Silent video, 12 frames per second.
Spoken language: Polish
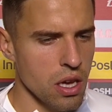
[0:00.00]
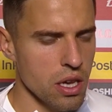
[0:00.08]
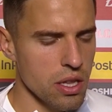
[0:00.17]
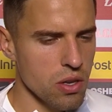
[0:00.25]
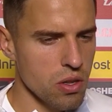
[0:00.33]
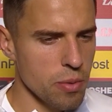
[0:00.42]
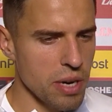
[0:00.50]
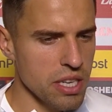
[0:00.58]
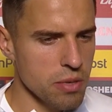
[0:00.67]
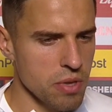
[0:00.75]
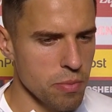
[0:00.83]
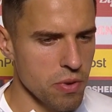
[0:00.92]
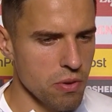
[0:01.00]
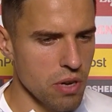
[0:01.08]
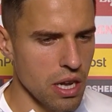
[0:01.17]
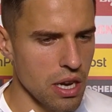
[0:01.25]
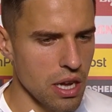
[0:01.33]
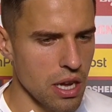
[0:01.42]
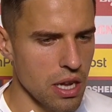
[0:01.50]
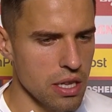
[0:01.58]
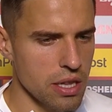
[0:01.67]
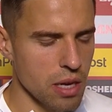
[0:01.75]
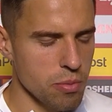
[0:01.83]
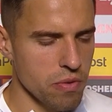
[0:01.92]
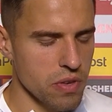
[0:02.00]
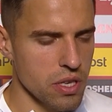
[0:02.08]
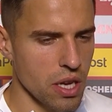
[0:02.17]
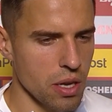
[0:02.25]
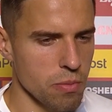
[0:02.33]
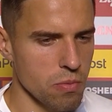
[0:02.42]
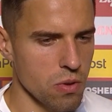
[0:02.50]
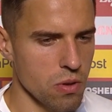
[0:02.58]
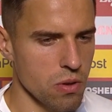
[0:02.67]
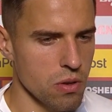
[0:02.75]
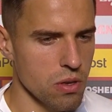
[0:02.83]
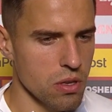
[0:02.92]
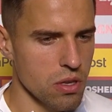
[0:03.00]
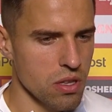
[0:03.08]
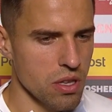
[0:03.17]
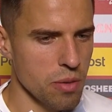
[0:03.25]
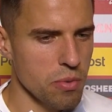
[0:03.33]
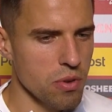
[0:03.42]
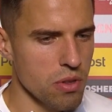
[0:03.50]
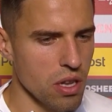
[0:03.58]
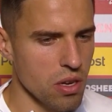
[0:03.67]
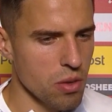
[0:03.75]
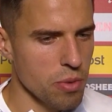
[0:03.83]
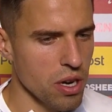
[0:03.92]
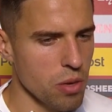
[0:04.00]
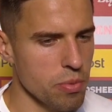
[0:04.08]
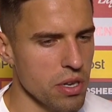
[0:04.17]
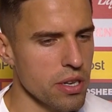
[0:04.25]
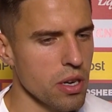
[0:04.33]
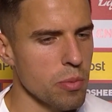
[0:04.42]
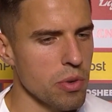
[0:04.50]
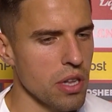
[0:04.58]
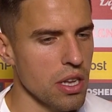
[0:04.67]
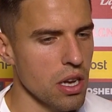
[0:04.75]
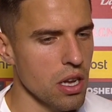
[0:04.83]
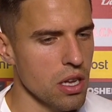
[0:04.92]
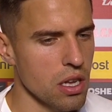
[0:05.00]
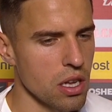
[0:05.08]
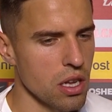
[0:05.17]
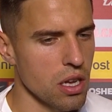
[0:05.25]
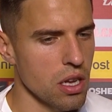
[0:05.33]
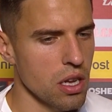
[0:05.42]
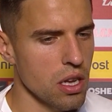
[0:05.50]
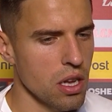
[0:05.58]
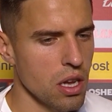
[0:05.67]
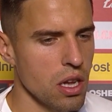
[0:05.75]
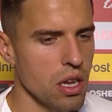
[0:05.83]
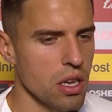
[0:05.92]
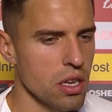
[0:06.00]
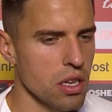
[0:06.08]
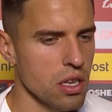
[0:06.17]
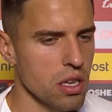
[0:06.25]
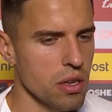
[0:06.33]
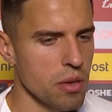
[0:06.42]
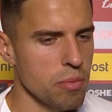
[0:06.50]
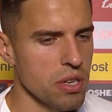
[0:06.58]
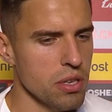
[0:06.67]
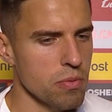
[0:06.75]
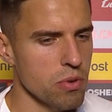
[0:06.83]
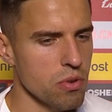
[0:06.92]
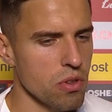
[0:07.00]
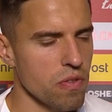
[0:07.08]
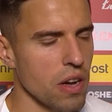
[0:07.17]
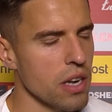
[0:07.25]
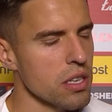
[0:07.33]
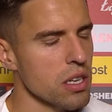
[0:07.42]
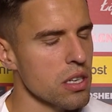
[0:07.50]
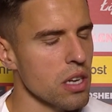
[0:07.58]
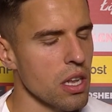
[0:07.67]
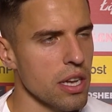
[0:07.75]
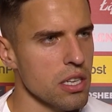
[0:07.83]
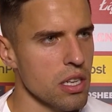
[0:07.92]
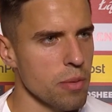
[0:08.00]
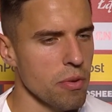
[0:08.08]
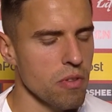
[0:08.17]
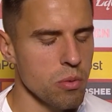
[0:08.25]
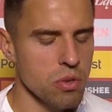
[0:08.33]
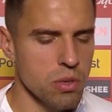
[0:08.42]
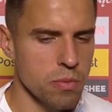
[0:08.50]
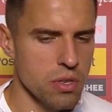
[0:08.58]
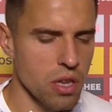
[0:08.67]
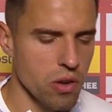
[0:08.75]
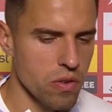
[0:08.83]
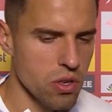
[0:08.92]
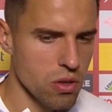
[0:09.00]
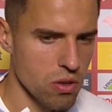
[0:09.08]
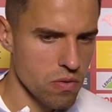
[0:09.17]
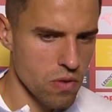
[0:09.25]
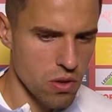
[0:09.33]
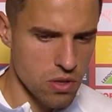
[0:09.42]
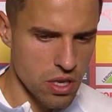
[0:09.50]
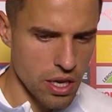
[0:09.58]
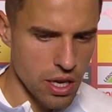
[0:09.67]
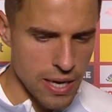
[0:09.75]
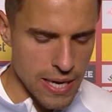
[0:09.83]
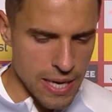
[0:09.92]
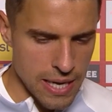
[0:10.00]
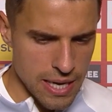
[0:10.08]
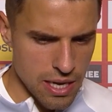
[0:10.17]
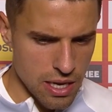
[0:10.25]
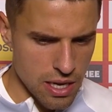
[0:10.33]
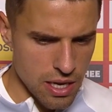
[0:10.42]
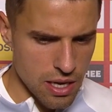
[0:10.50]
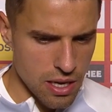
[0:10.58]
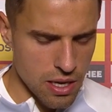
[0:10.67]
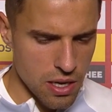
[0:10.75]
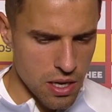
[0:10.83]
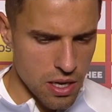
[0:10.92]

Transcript: kiedy odebraliśmy tę piłkę, ale, ale tak jak powiedziałem, no, nie było tego dobrego pierwszego podania. E, i, i, i byliśmy już otwarci, także, także na pewno musimy z tego wyciągnąć wnioski. E,